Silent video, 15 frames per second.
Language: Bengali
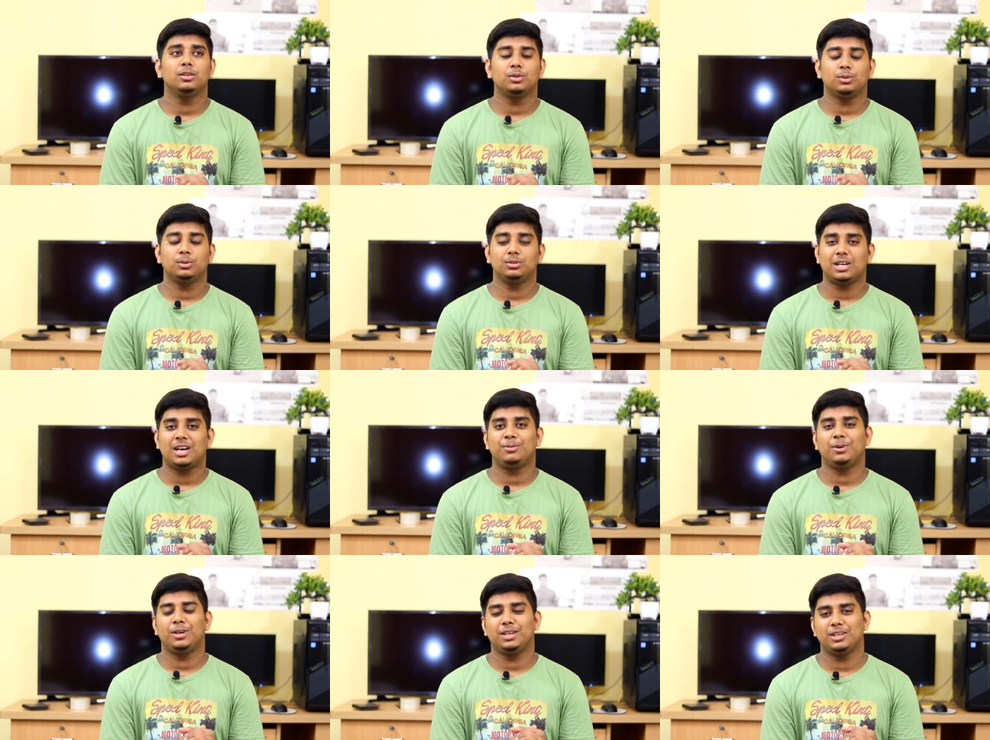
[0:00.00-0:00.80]
তো
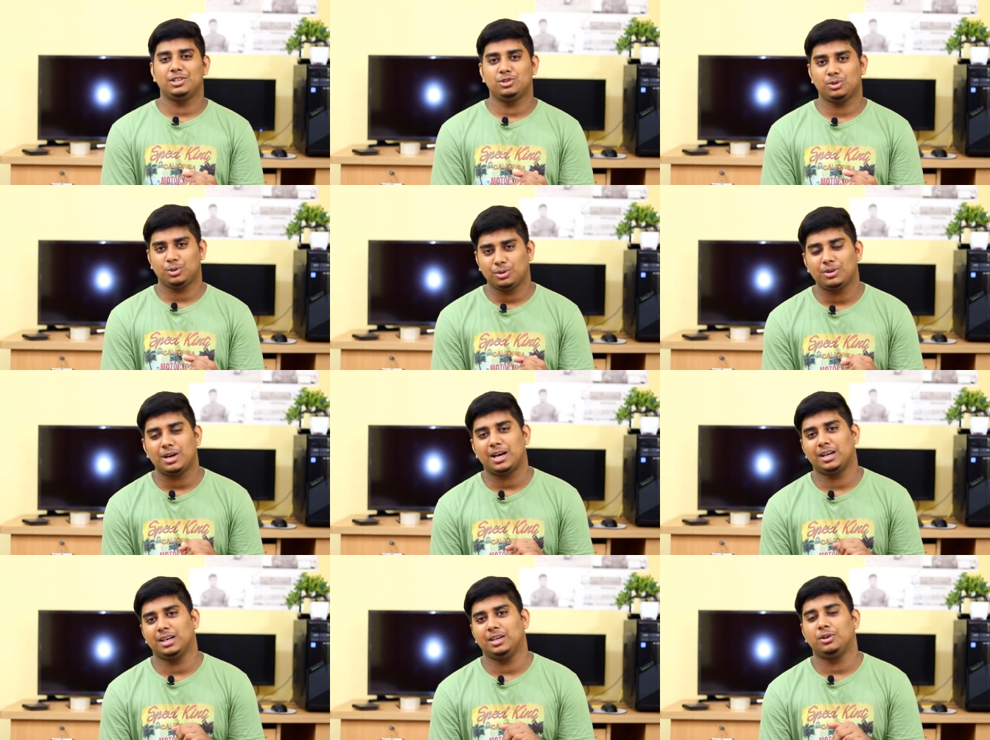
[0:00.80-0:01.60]
যার ফলে কিছুক্ষণ
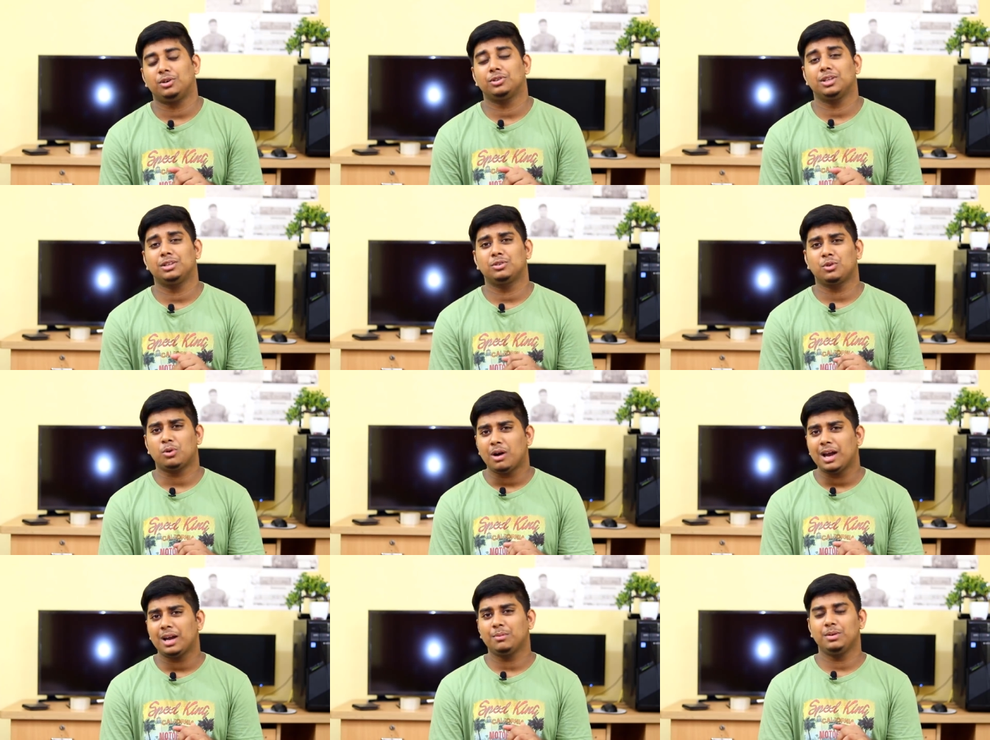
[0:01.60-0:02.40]
আগেই অর্থাৎ
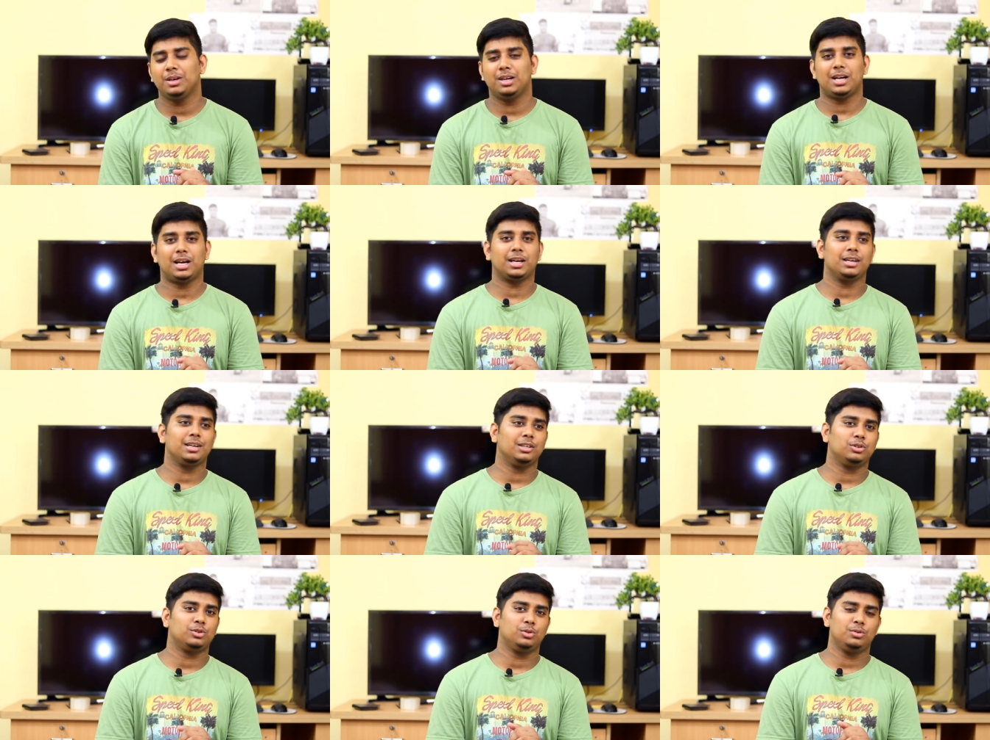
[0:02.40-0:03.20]
কয়েক মিনিট আগে
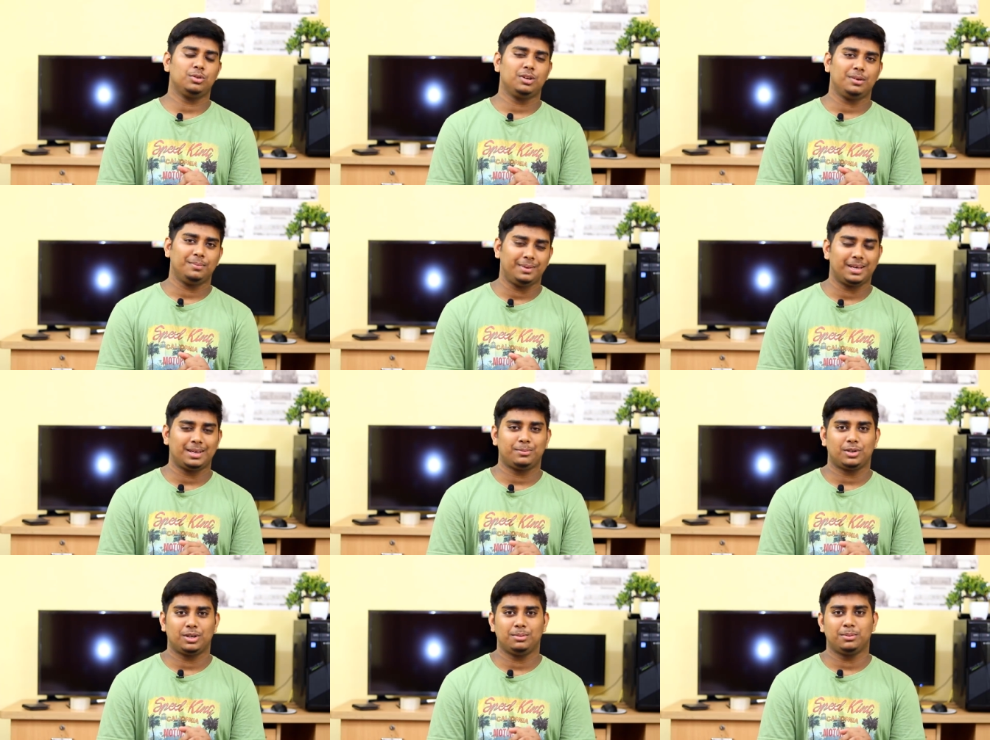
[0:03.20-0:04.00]
কিন্তু
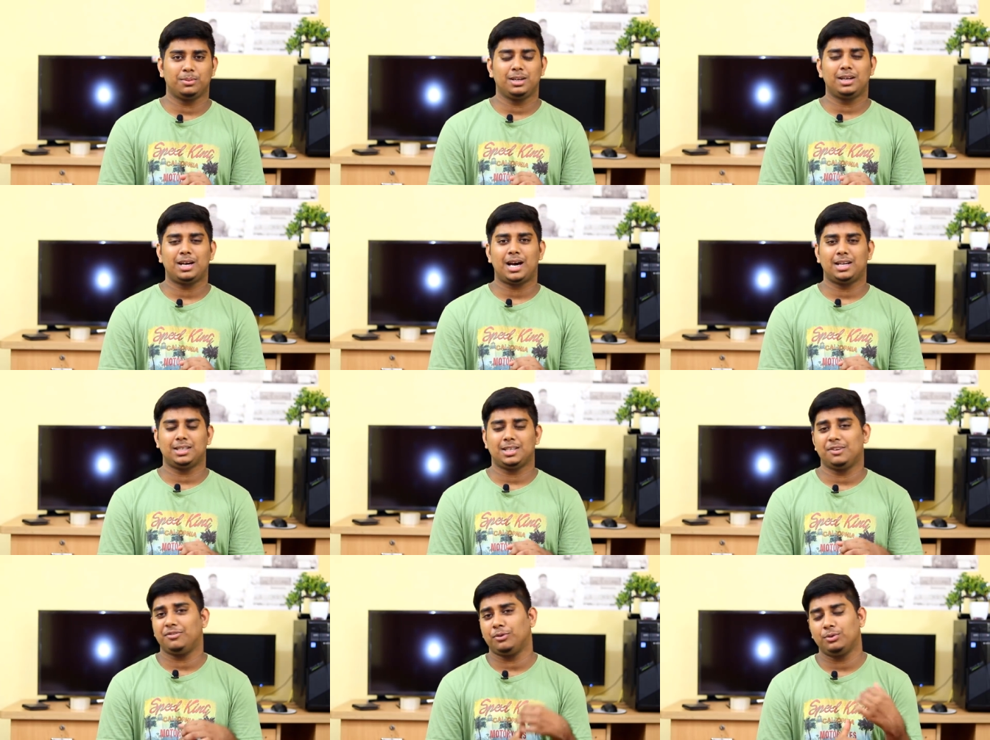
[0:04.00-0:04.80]
ভেঙে পড়ে বিমান আর
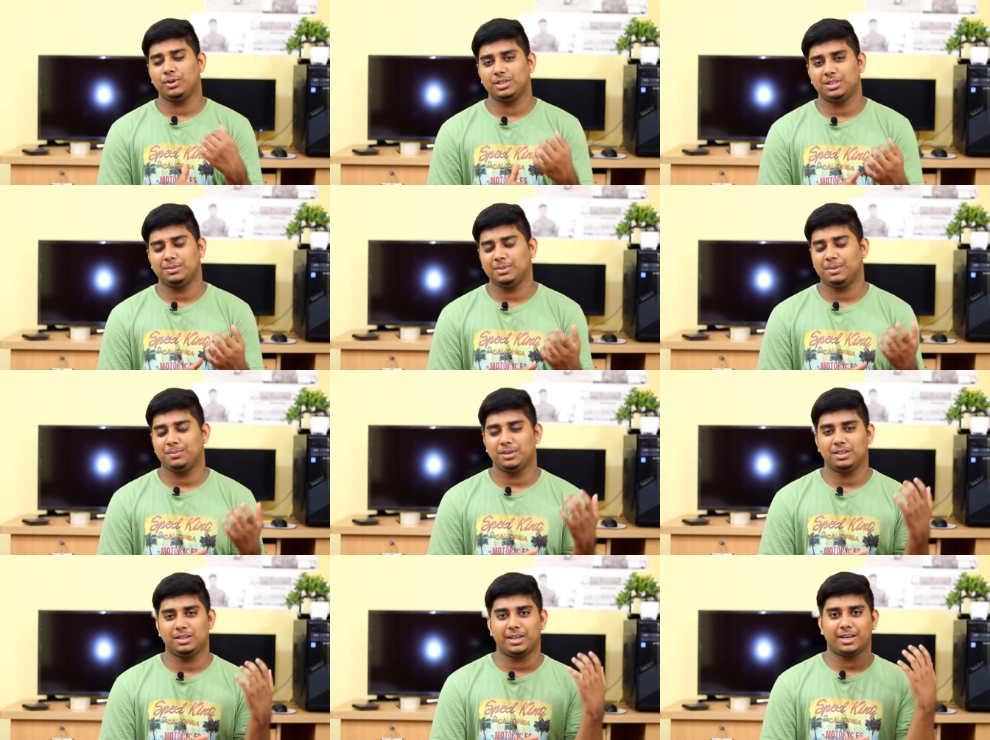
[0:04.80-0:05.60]
যার ফুটেজ আমি
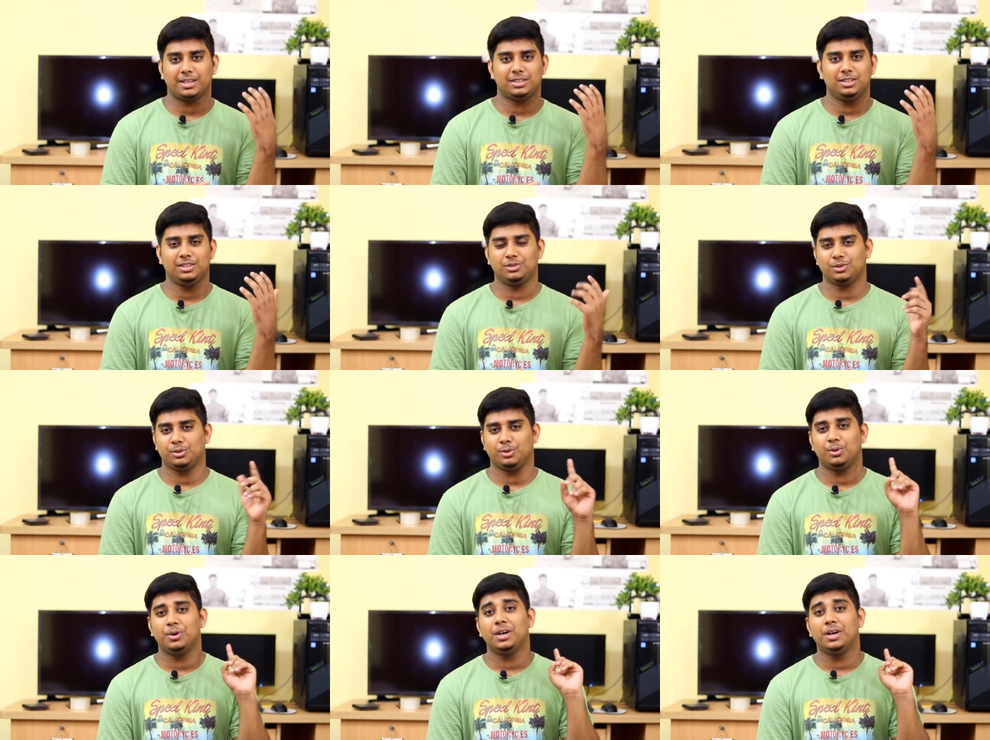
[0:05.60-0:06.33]
আপনাদের দেখাচ্ছি সো